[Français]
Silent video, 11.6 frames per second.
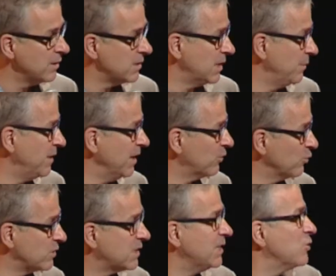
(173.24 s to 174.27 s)
c'est bien que
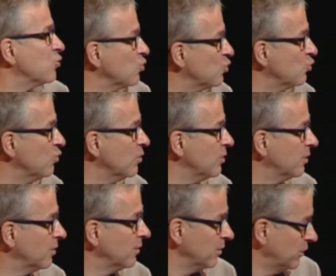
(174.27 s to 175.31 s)
ce qui se joue
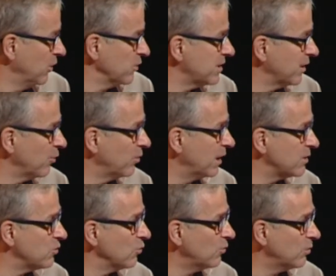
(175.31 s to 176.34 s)
dans ces
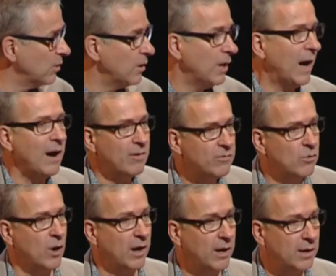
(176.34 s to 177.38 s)
relations a à
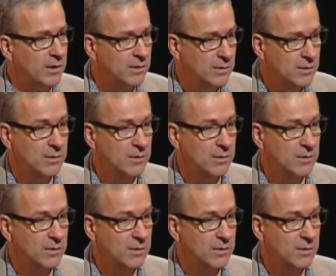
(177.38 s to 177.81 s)
voir